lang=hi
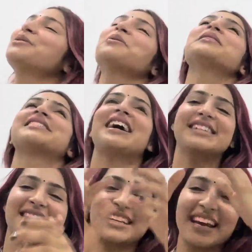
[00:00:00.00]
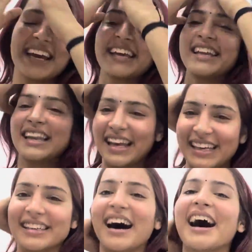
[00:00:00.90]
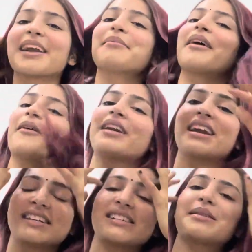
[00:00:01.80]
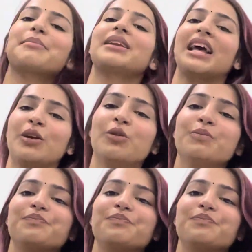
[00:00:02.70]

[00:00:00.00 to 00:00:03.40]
तो इसका आंसर ये है कि नहीं यार मैं कोई रिलेशनशिप में नहीं हूँ